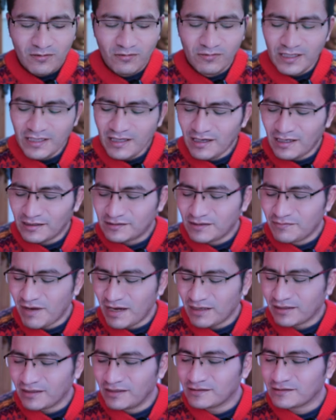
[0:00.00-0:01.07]
Una de las
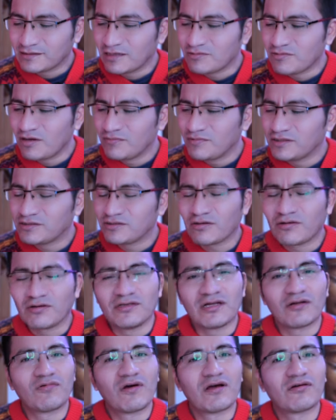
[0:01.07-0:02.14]
imágenes que yo he visto
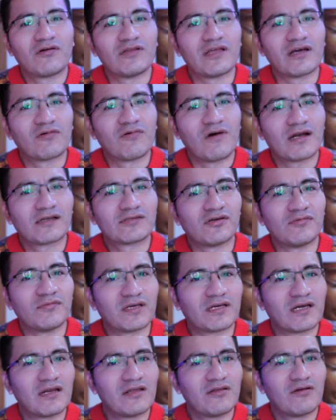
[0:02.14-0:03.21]
con el cuenco de cuarzo,
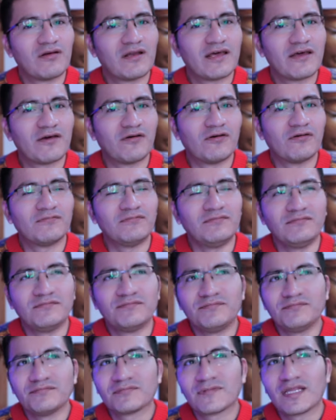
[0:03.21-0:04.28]
mi querido Leo,
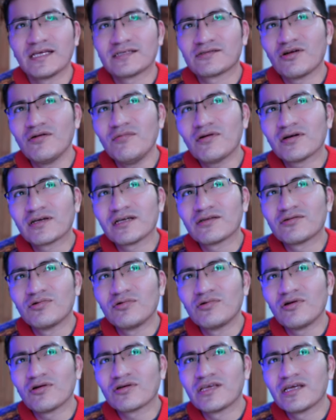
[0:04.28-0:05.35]
es como que
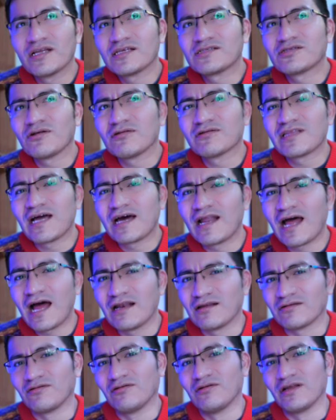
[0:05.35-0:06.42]
tú no quieres soltar
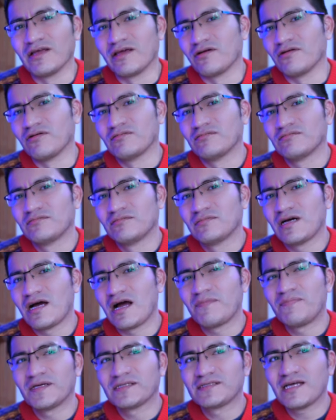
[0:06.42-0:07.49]
algo, Leo,
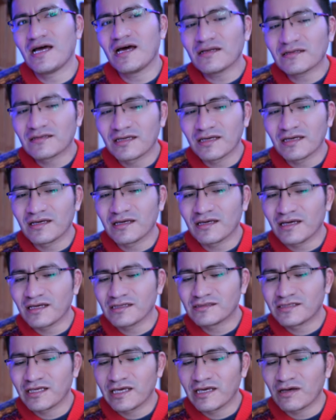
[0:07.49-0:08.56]
a pesar que
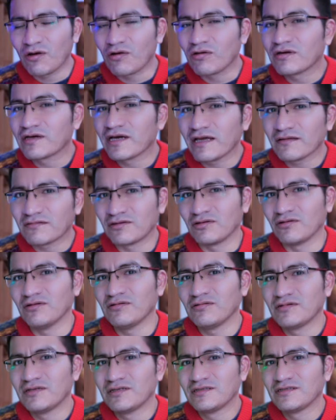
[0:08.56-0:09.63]
ese
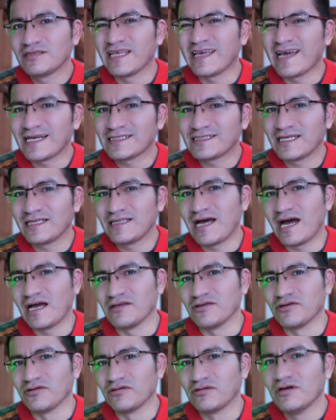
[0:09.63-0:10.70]
objeto te hace
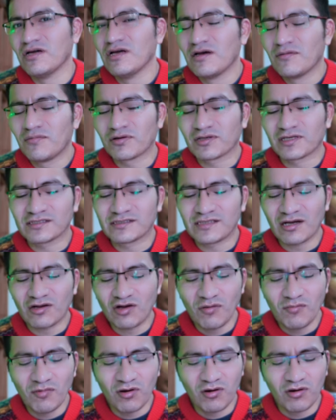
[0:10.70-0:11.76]
daño, porque está
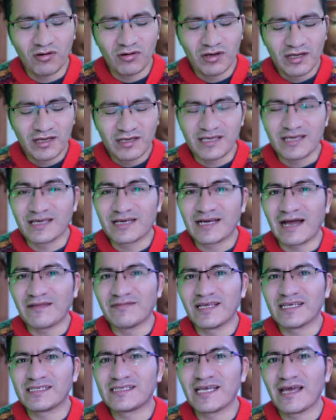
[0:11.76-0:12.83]
como
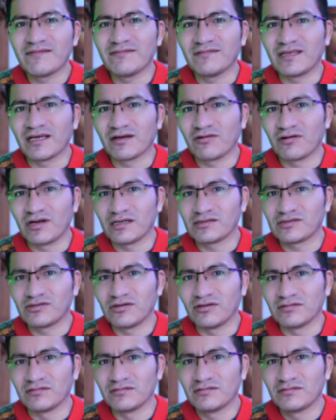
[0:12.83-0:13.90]
incandescente
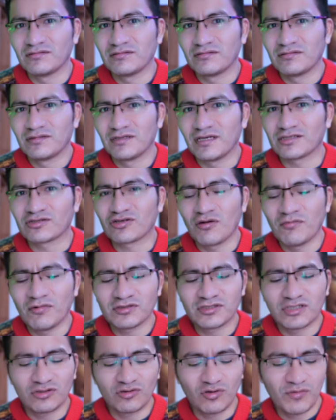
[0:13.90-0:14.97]
corazón. Es
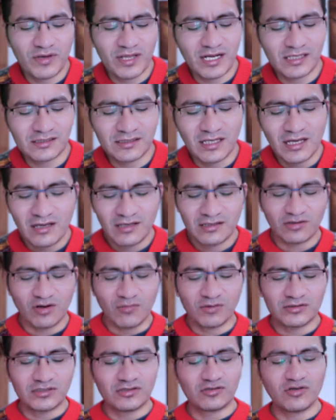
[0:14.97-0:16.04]
como si tuvieras,
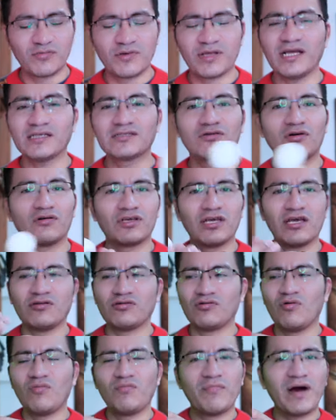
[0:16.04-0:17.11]
como si estuvieras
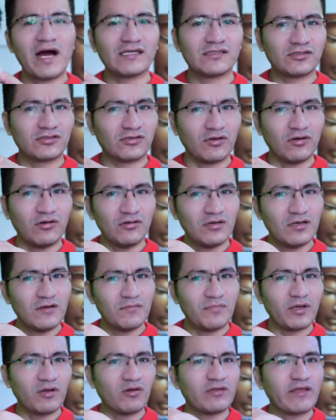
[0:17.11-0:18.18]
cogiendo un basto,
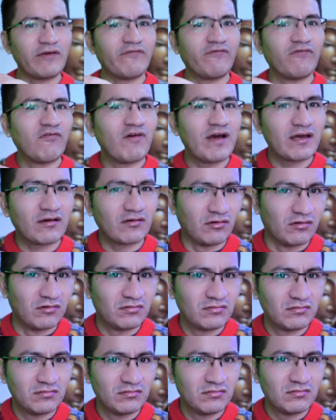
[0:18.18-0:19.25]
pero de
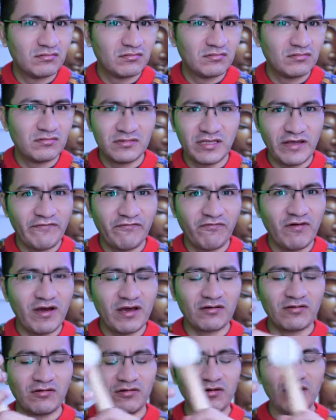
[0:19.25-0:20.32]
fuego, de
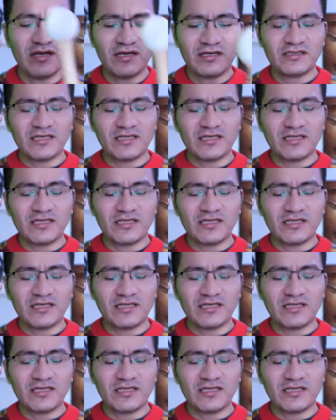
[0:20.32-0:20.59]
fuego.